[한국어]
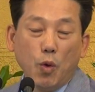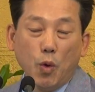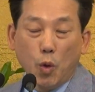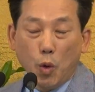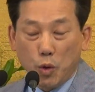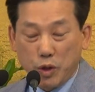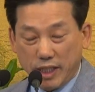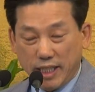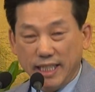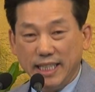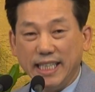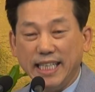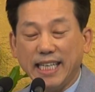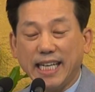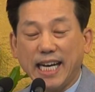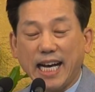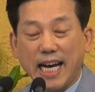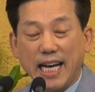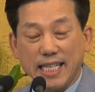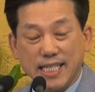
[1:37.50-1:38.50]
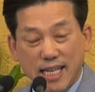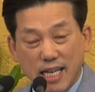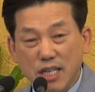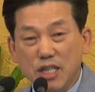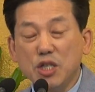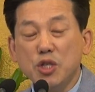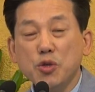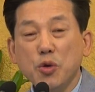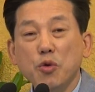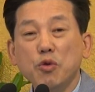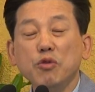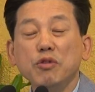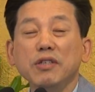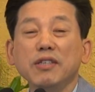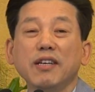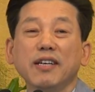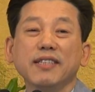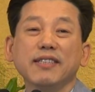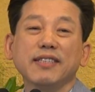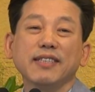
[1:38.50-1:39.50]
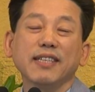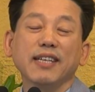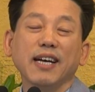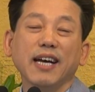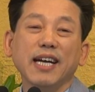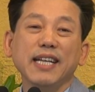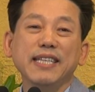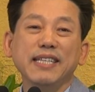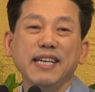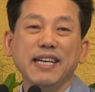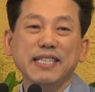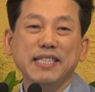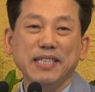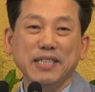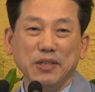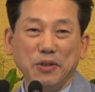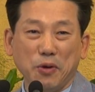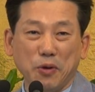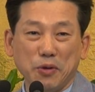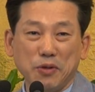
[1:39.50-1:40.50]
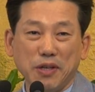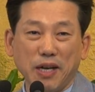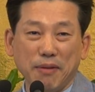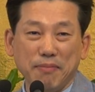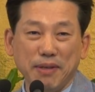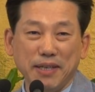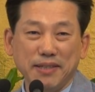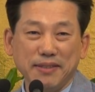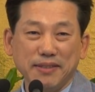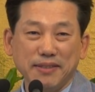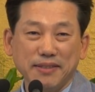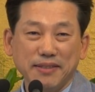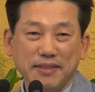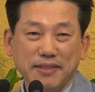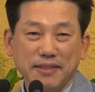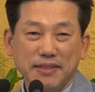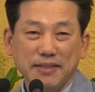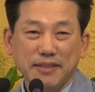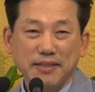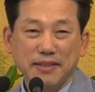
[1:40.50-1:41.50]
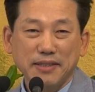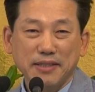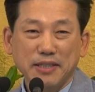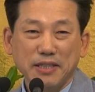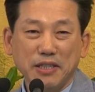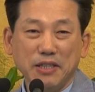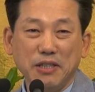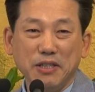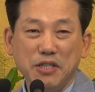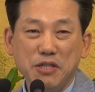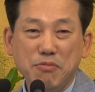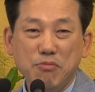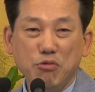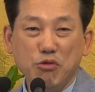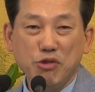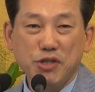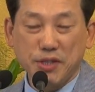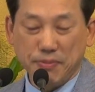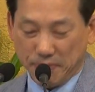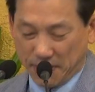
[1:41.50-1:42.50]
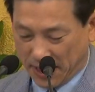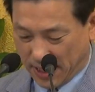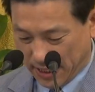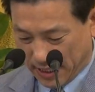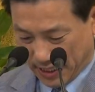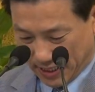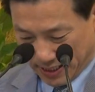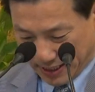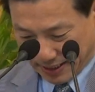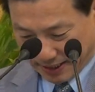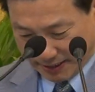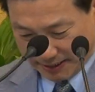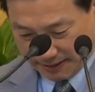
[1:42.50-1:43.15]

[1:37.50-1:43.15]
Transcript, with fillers: 오신이 가장 좋은 것 한 가지를 고르라면 그것이 무엇입니까?